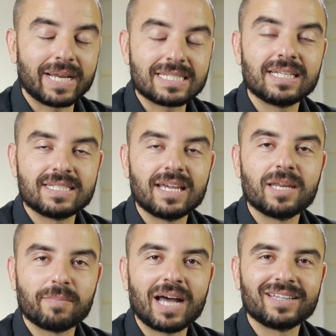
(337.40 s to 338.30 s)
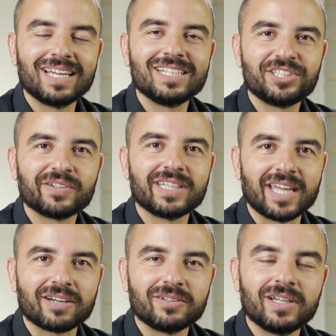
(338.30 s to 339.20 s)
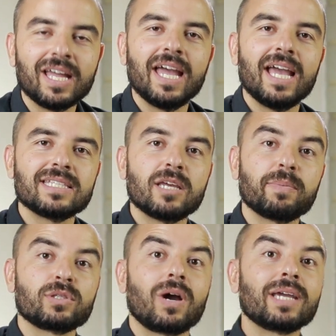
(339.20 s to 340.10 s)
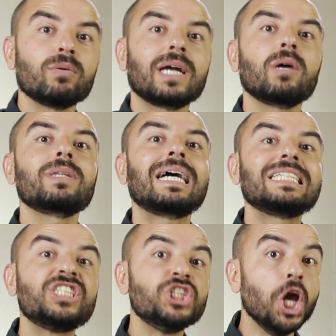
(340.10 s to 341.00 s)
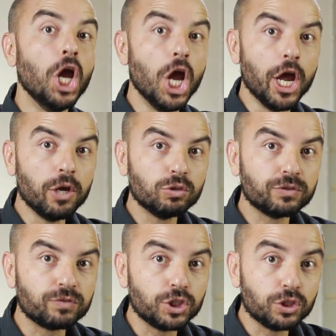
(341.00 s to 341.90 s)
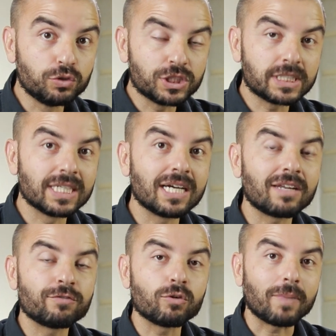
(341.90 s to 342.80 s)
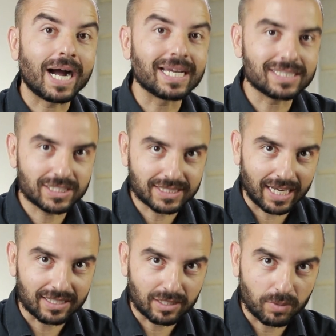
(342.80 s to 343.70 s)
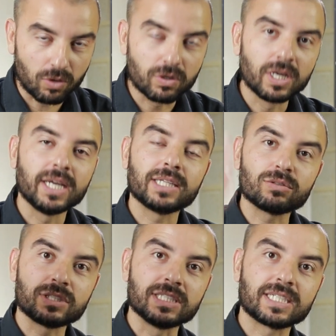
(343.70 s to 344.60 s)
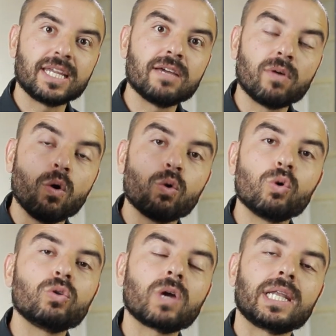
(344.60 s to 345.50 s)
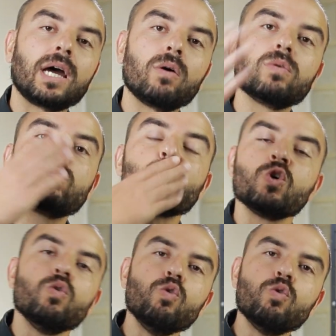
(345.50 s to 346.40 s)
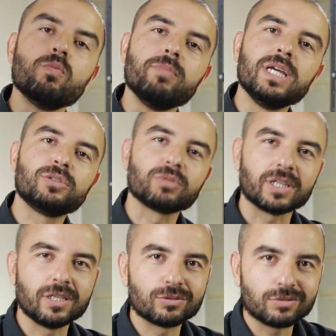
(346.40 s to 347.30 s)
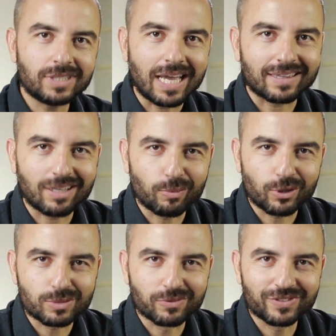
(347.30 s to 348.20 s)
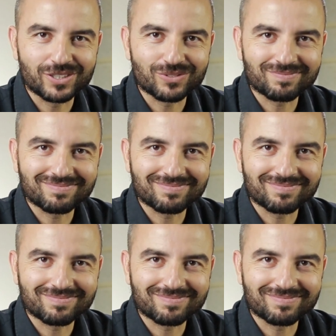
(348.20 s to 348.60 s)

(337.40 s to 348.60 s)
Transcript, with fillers: Parece desenho animado, né? Tic-teco. É isso aí, pessoal. Aqui no canal tá cheio de vídeo ensinando a filmar e editar, tá bom? Então se inscreva, curta o canal, um beijo, um queijo e até o próximo vídeo.